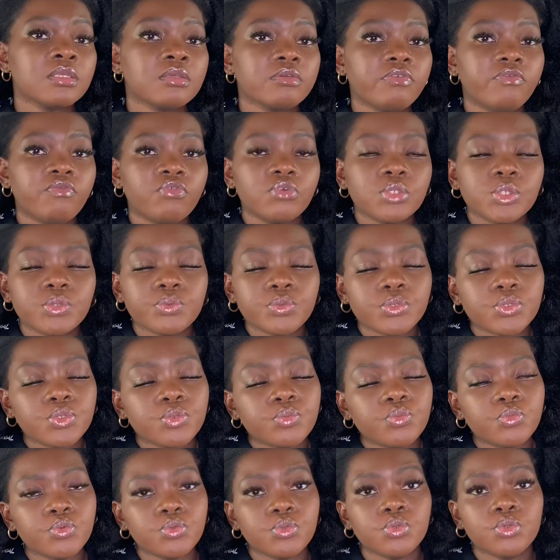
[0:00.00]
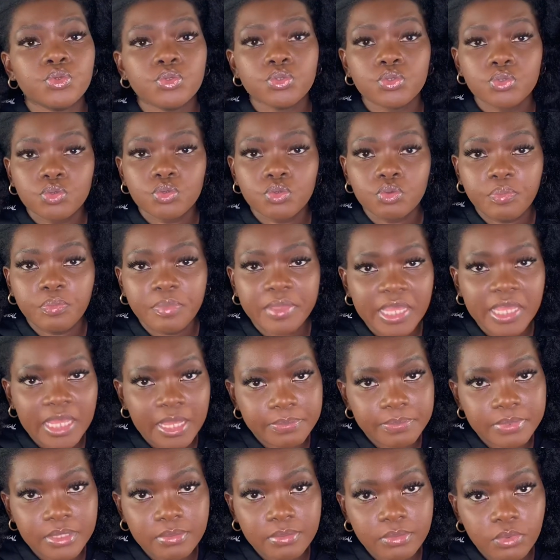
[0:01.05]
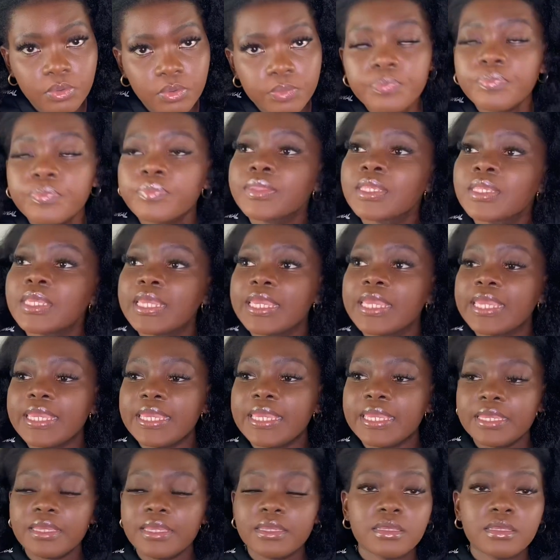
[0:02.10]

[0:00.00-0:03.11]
vos cheveux se mouillent super rapidement et